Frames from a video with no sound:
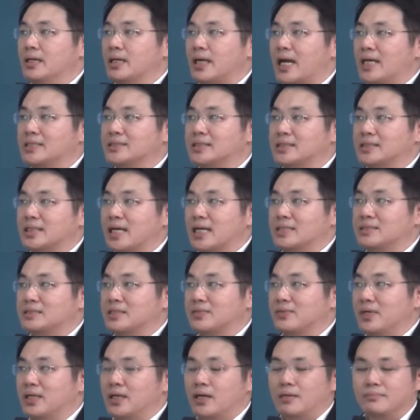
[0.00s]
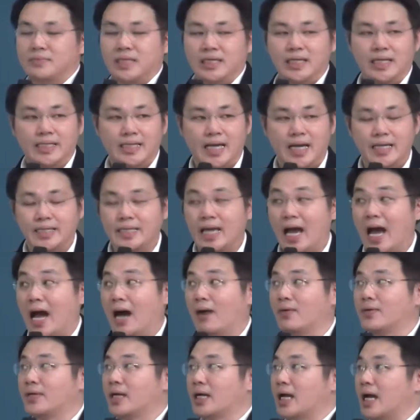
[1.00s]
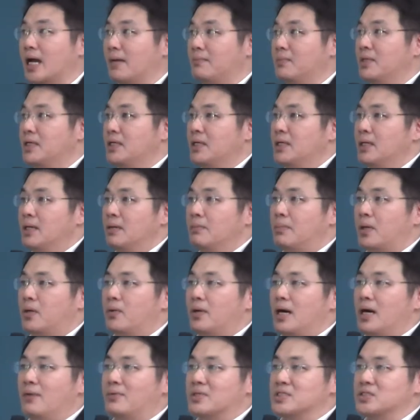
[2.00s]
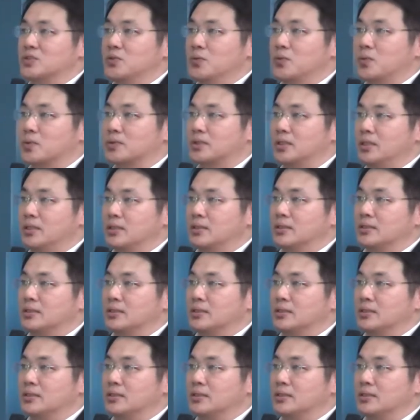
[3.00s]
การจัดการสิ่งแวดล้อมในระยะยาวนะครับเพราะว่าวัสดุที่